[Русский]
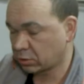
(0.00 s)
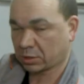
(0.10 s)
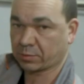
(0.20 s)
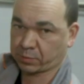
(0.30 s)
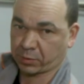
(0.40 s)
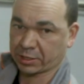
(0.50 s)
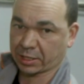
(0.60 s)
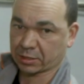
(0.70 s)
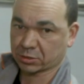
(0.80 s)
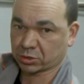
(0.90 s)
было
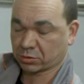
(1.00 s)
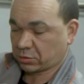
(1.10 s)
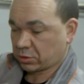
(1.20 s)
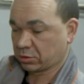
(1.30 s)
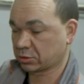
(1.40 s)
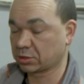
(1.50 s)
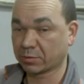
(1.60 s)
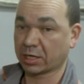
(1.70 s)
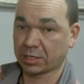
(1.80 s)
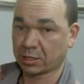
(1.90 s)
понятно, что ее
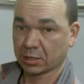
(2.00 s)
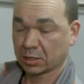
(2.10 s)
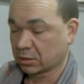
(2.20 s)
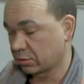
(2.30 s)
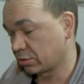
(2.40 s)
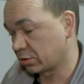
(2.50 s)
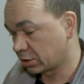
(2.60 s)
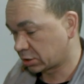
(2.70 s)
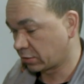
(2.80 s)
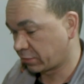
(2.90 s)
снимали, но ее
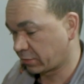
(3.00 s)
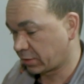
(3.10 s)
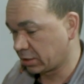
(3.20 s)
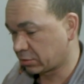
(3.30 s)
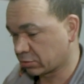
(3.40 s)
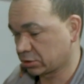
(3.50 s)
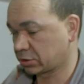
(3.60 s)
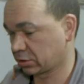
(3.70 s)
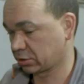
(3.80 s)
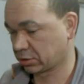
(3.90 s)
не шлифовали, то
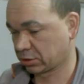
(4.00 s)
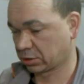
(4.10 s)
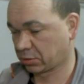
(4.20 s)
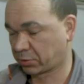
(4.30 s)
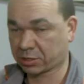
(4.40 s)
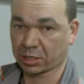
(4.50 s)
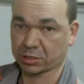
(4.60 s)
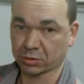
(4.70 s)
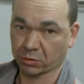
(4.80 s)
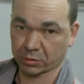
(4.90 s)
есть э,
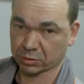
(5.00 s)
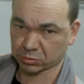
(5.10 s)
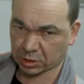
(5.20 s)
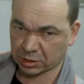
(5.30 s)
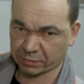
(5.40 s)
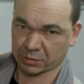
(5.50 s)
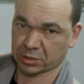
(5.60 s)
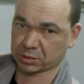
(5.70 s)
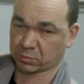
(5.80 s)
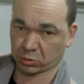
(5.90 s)
прокладки новые не
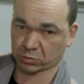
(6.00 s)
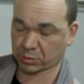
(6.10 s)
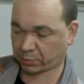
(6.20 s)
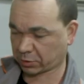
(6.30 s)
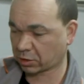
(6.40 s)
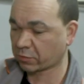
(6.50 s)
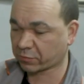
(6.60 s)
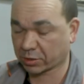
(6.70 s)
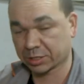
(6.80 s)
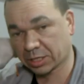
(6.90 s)
устанавливались, может быть,
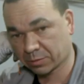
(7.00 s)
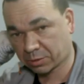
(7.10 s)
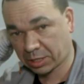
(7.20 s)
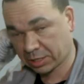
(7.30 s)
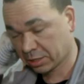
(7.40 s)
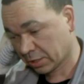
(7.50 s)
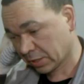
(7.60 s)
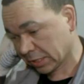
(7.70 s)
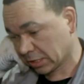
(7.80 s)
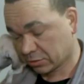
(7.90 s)
подголовку отдельно брали,
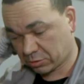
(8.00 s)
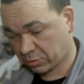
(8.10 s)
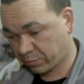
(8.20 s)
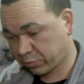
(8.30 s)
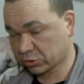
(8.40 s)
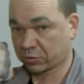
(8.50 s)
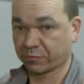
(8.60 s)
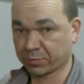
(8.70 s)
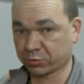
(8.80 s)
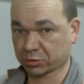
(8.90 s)
но
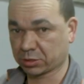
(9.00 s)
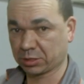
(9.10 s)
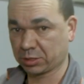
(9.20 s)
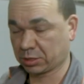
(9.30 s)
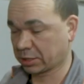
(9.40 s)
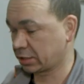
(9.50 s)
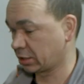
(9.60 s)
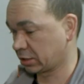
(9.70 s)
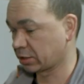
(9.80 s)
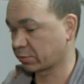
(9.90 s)
впуск-выпуск и
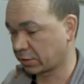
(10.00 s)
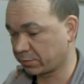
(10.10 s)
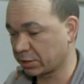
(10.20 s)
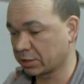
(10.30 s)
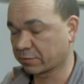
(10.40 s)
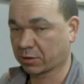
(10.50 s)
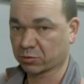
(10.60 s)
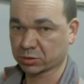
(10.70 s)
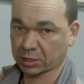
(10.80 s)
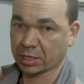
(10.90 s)
какие-то теплообменник
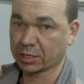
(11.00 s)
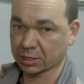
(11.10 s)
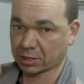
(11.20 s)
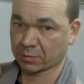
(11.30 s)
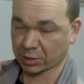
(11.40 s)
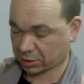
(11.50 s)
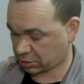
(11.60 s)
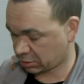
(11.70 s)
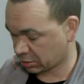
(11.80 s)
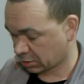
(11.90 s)
вокруг стояли на герметике.